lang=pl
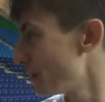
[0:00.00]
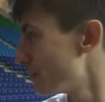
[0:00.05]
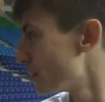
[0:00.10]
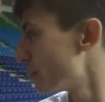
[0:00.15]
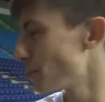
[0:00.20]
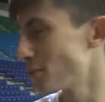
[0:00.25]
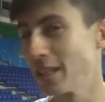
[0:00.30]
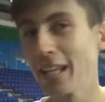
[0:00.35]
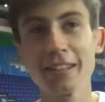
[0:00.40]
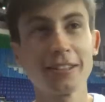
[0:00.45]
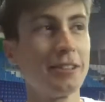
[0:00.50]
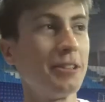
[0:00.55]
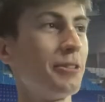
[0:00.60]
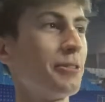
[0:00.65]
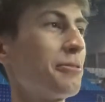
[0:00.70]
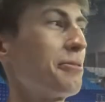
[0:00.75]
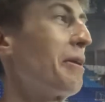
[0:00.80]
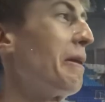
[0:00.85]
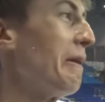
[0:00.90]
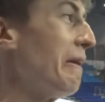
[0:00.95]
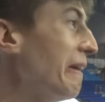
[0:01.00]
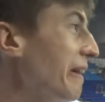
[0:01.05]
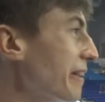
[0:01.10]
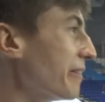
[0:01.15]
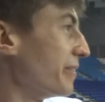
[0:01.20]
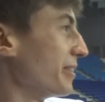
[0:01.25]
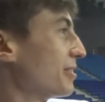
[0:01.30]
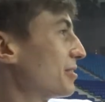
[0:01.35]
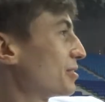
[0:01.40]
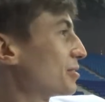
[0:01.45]
nawet ostatni. No.
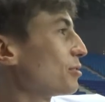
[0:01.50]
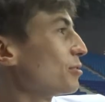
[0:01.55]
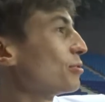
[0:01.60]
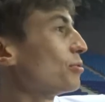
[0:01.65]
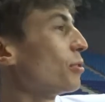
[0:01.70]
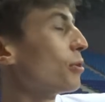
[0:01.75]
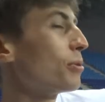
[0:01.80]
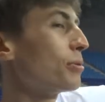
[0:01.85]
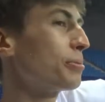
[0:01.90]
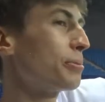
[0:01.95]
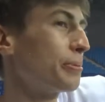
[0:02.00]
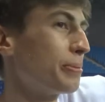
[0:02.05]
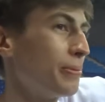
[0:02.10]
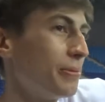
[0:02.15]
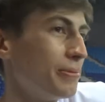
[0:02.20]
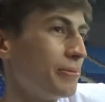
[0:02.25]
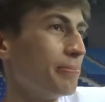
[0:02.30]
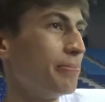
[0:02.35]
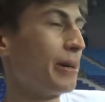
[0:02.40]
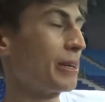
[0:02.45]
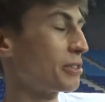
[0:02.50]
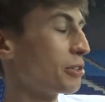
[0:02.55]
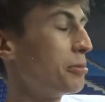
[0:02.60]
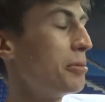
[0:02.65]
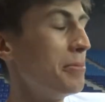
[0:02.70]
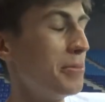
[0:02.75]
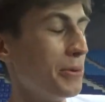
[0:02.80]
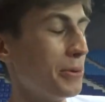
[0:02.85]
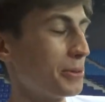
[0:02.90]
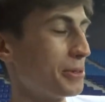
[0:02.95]
Więc no, bardzo mi
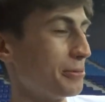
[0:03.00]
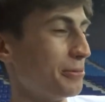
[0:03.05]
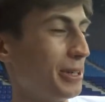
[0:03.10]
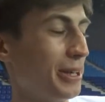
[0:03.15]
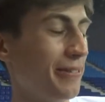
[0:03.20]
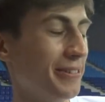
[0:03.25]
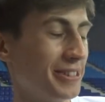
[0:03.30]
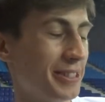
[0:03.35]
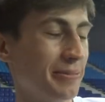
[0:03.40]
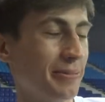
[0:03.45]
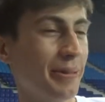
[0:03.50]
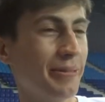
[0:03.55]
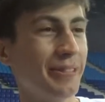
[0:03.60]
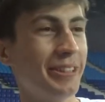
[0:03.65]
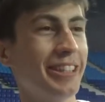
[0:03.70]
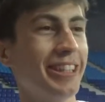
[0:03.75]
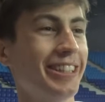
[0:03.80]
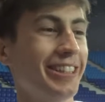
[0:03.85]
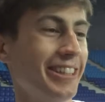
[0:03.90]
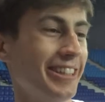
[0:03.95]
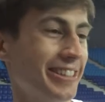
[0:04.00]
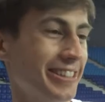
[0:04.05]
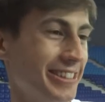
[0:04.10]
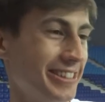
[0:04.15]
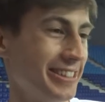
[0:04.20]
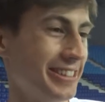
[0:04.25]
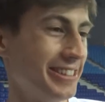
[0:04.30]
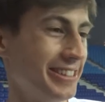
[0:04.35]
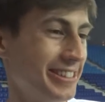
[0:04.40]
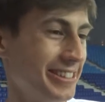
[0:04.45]
miło, co mogę więcej powiedzieć.
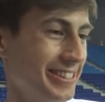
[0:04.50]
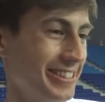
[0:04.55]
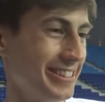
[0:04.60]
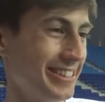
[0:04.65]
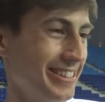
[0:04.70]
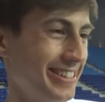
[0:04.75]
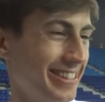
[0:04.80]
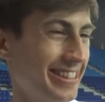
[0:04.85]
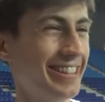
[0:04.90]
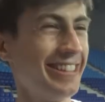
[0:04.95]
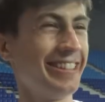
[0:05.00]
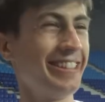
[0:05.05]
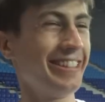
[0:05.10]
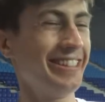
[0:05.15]
Dobrze, to dziękujemy